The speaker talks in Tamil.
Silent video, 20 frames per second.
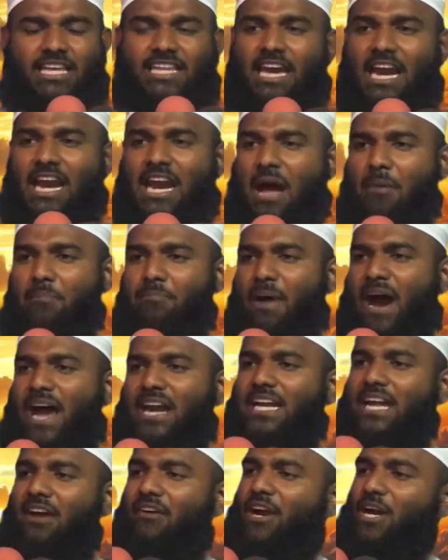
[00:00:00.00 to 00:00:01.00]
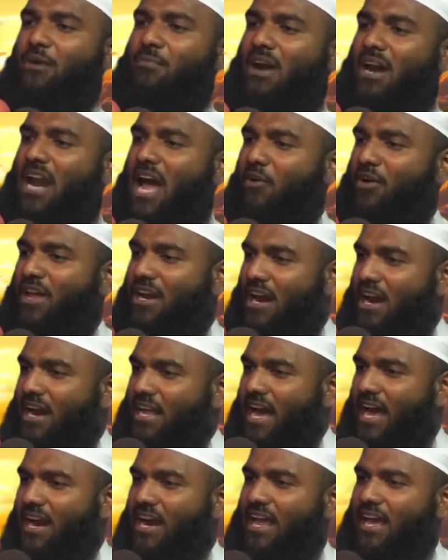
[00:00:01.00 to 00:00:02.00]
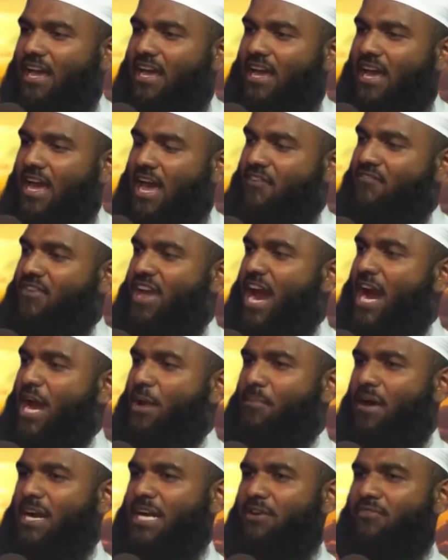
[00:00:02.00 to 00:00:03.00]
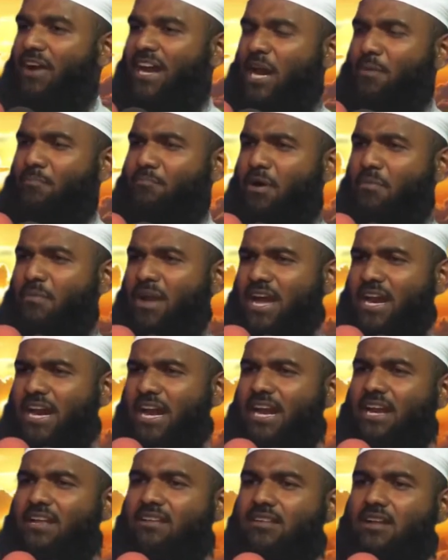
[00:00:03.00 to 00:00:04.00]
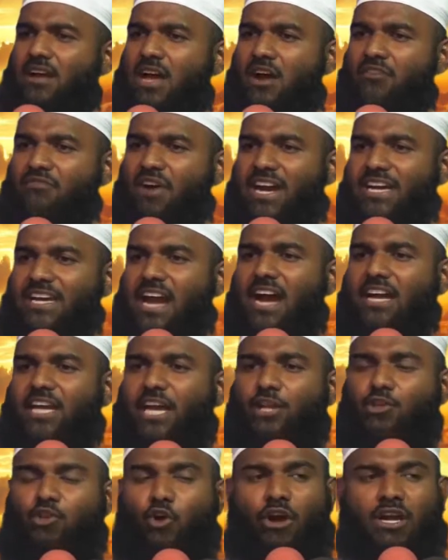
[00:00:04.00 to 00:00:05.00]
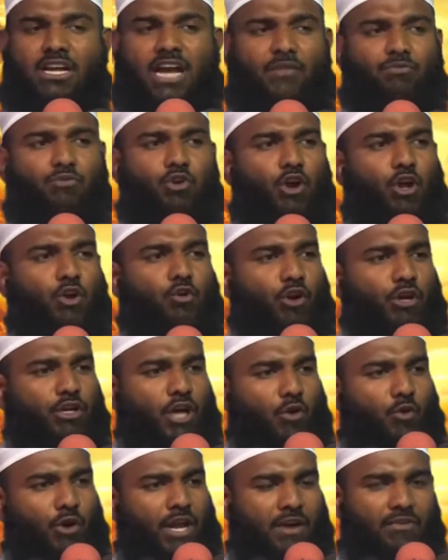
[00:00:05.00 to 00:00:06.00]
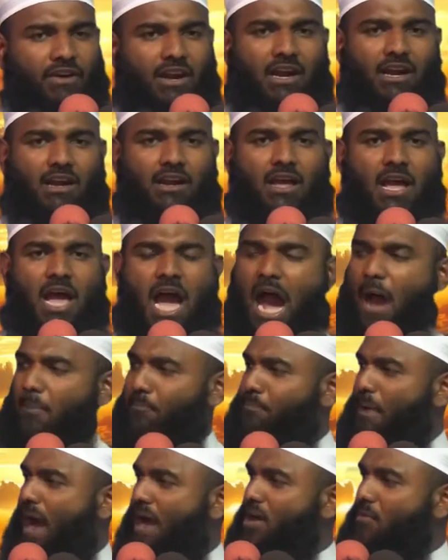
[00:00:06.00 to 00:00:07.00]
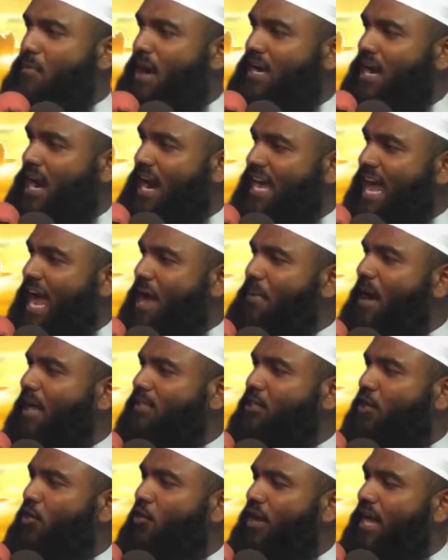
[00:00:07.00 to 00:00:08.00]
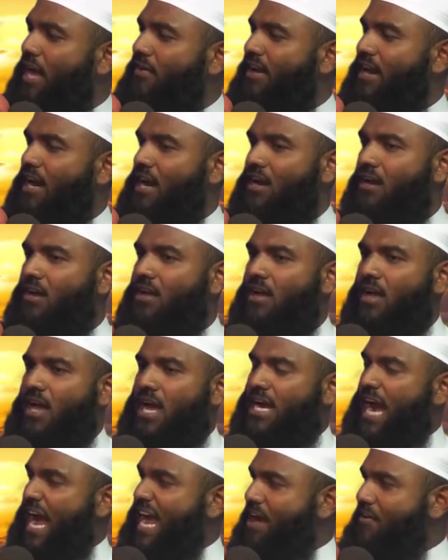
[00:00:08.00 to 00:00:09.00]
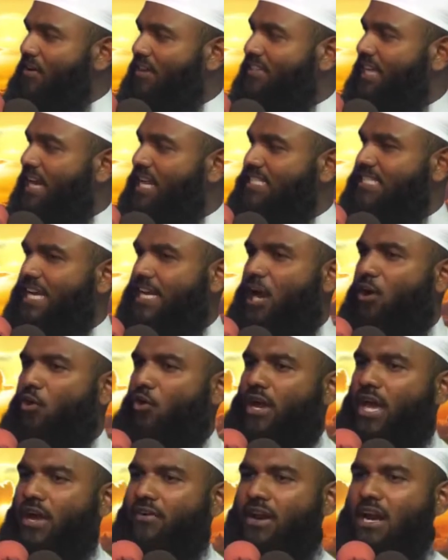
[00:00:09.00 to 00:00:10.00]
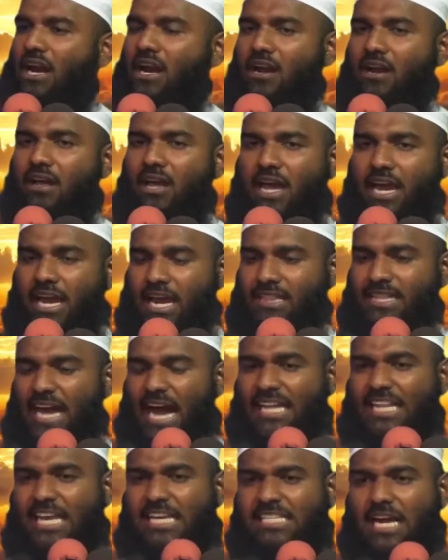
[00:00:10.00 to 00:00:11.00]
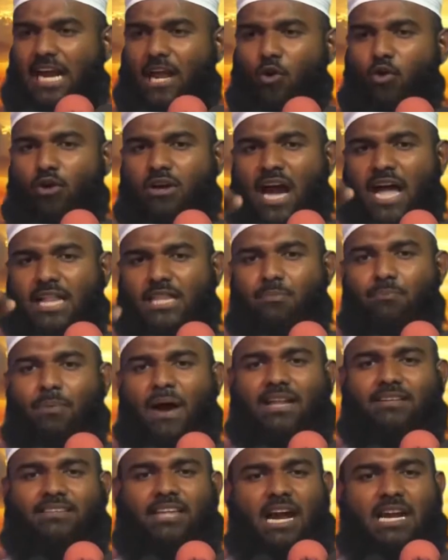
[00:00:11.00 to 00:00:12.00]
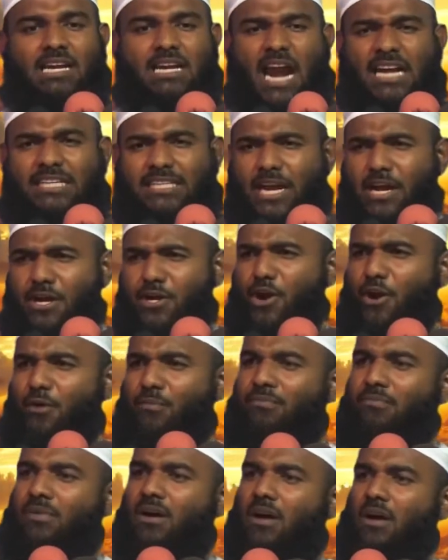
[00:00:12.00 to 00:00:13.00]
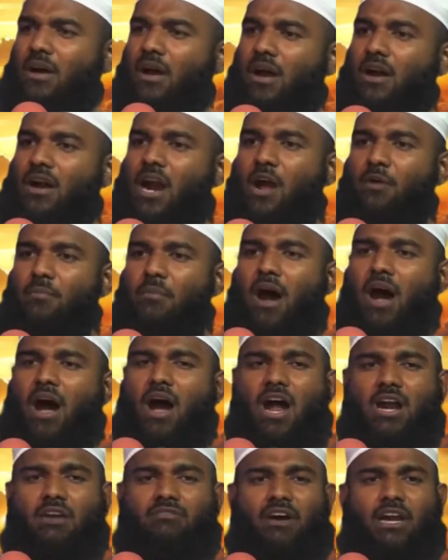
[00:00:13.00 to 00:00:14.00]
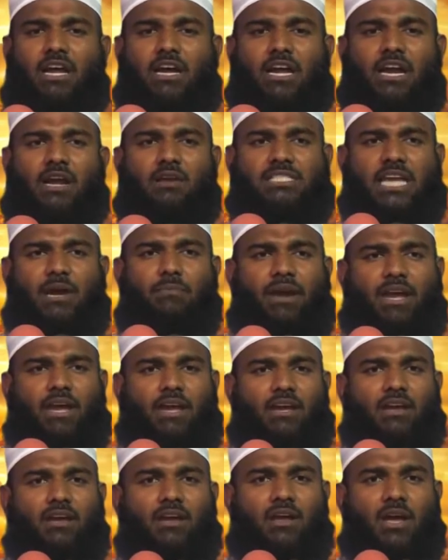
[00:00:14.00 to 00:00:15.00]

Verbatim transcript: இது எல்லாம் பார்க்க வேண்டும் அல்லாவுடைய நிலையார்களே வேணுமென்று வரம்பு மீறி வைராக்கியத்தோடு கந்தூரி கொடுக்கக்கூடியவர்கள் அப்பாவி மக்களை ஏமாற்றக்கூடியவர்கள் கயவத்தனம் செய்யக்கூடியவர்கள் இந்த அதிசிகளை உட்கார்ந்து பார்த்தால் நட்டுங்கும் ரஹ்மான் வருகிற சபை